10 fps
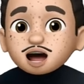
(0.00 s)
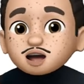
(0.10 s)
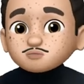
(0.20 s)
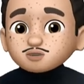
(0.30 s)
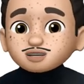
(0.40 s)

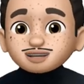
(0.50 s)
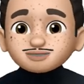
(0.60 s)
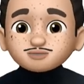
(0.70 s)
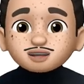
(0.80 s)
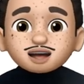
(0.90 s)
한 번 더
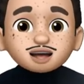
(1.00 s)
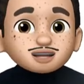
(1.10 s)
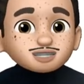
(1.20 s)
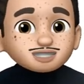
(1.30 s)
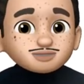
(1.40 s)

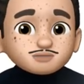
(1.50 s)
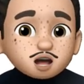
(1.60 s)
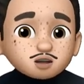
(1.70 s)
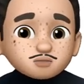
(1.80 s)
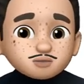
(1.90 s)
읽겠습니다. 吃
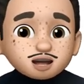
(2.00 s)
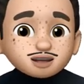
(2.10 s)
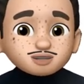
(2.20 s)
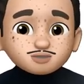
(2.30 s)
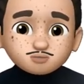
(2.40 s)
饭了吗?